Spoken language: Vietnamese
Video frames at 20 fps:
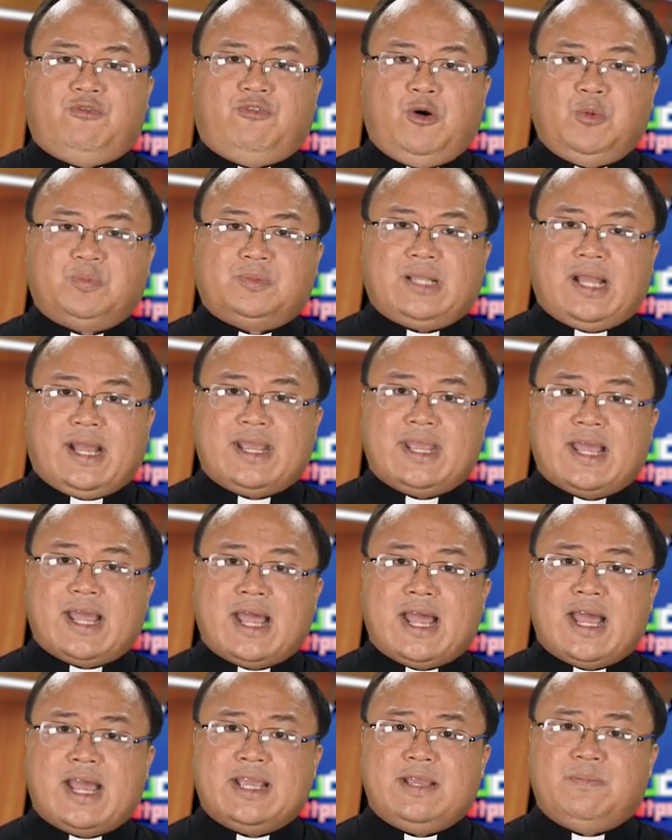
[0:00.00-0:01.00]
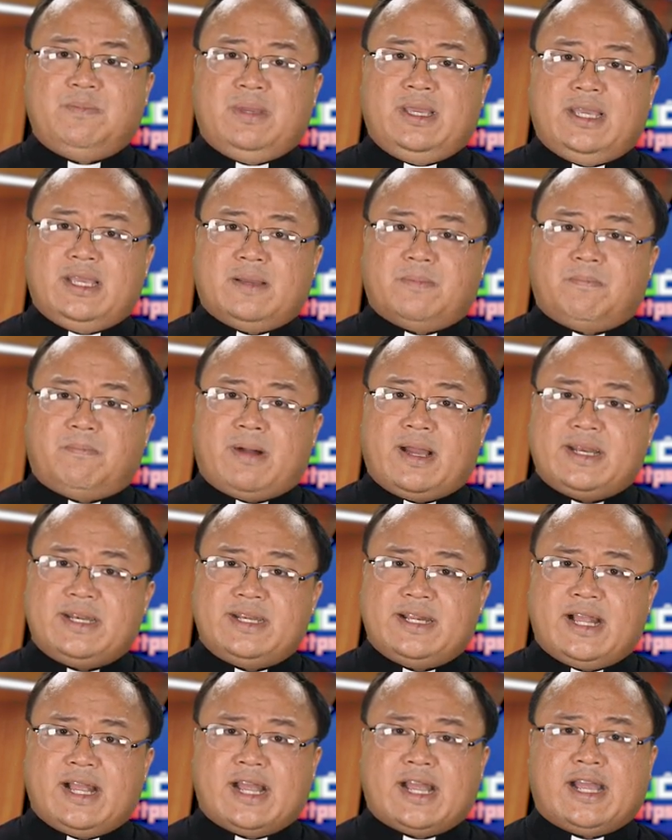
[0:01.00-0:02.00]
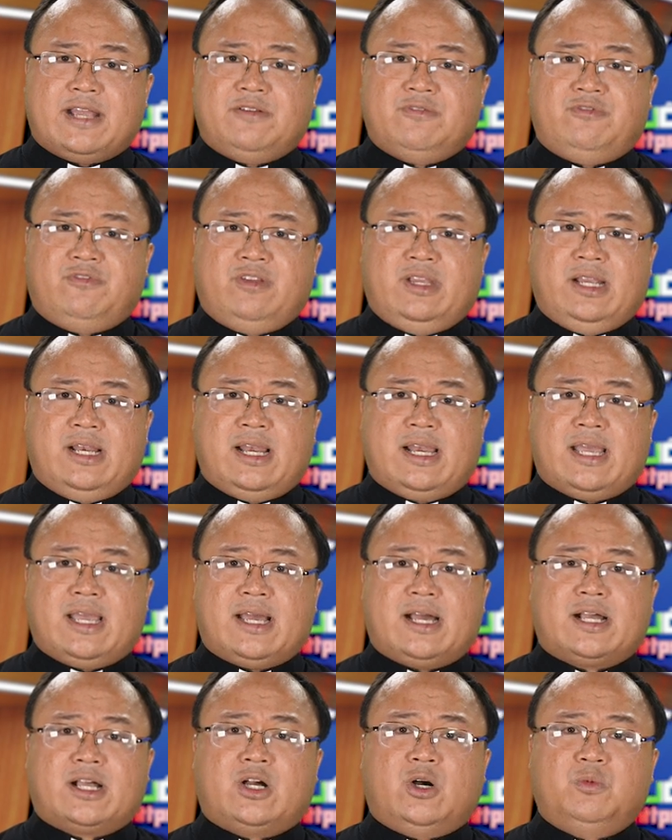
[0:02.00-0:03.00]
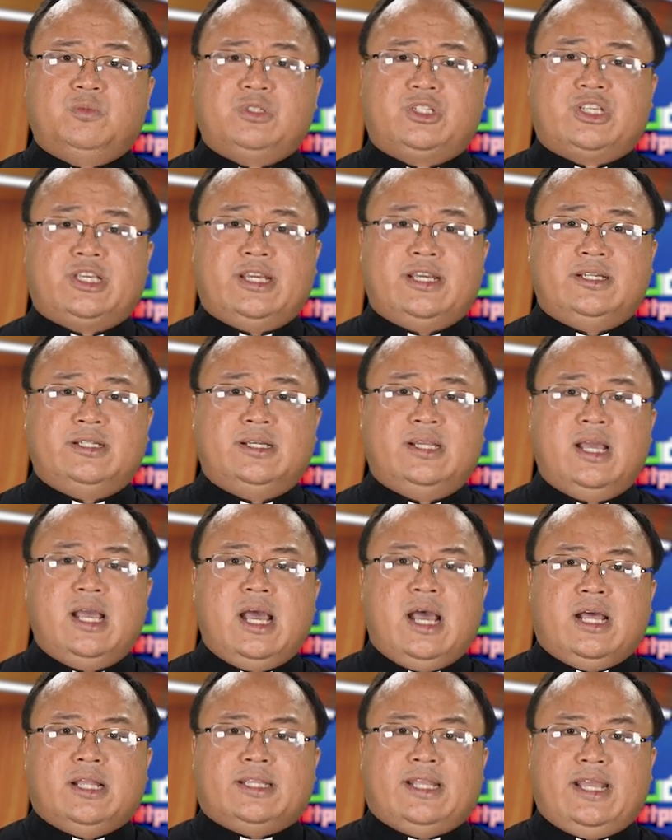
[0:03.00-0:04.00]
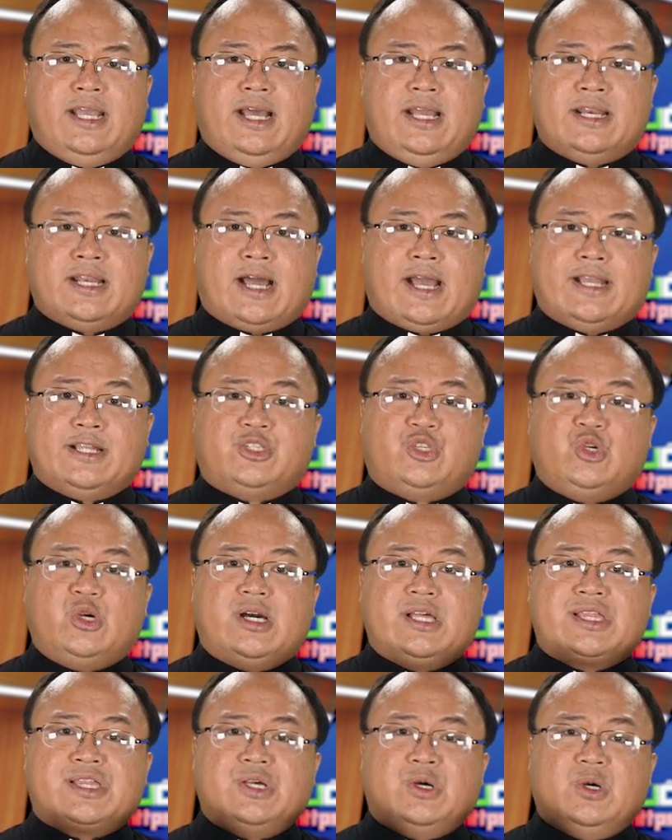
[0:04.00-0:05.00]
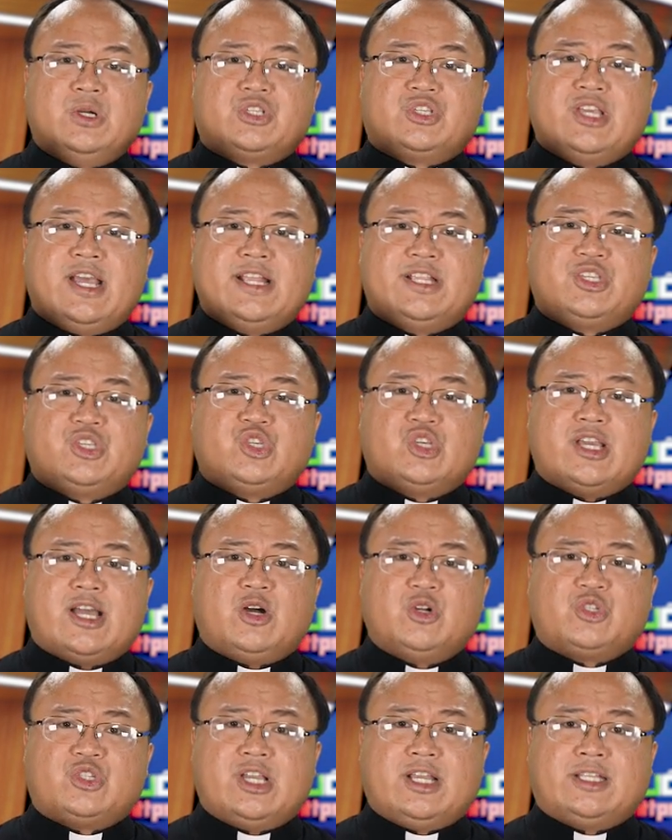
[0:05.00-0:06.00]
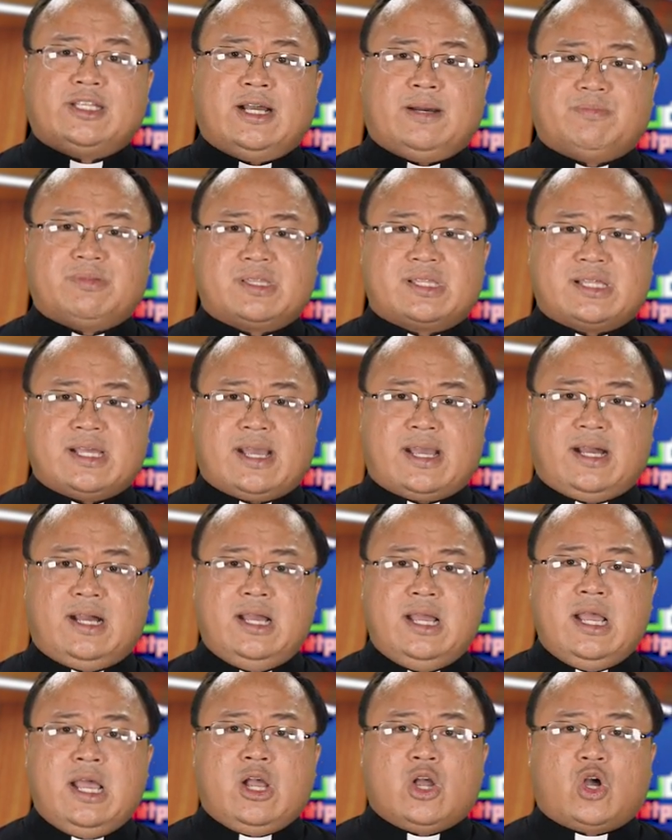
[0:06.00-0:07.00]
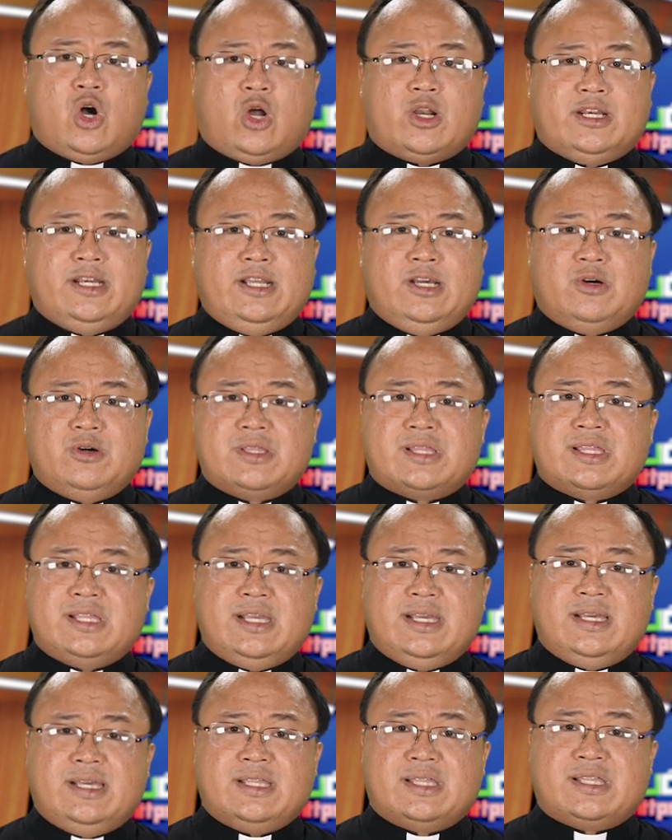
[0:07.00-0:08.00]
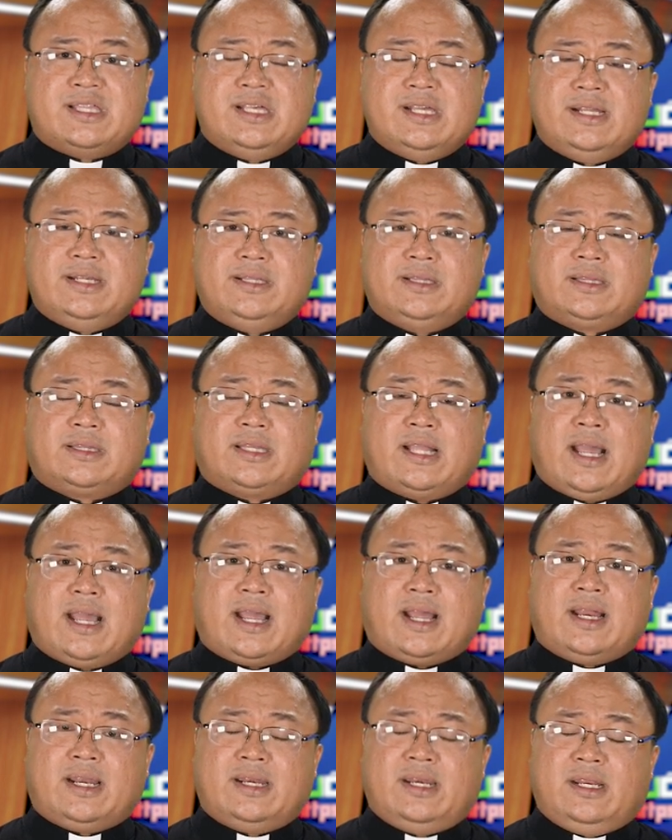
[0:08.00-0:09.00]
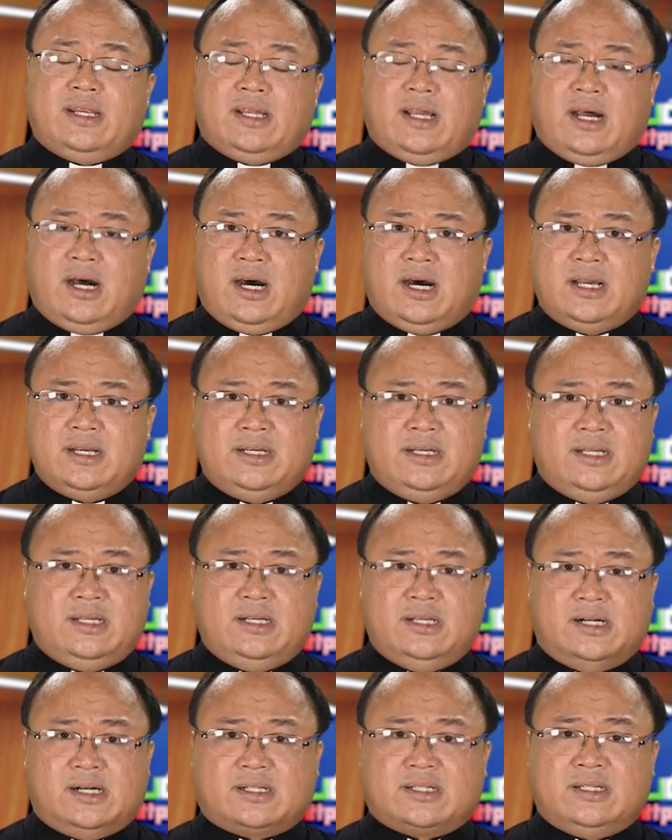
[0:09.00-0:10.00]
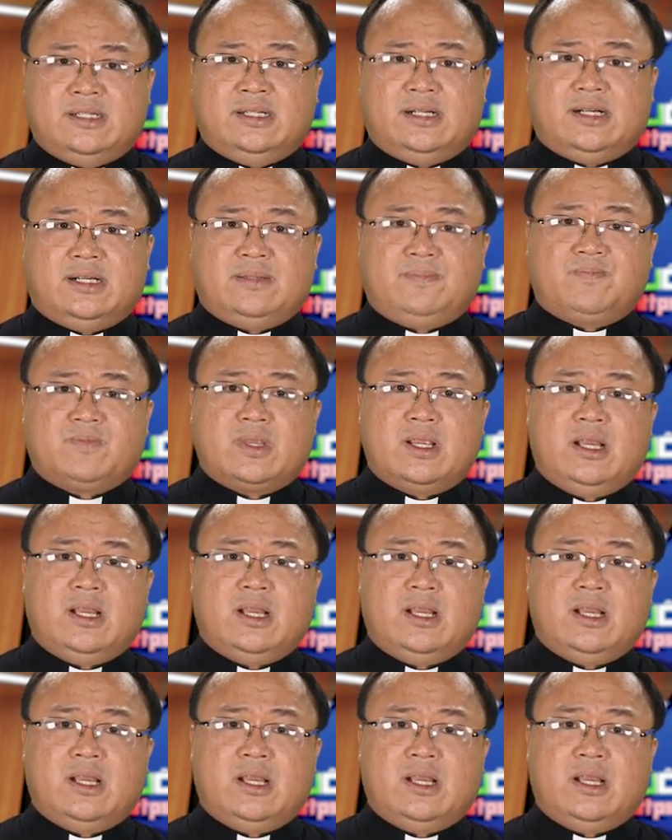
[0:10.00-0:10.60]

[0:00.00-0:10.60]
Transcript: Phúc thay ai bị bách hại vì lẽ công chính Thì hình ảnh Chúa Giêsu chết treo trên thập giá Còn điều gì diễn tả hơn được nữa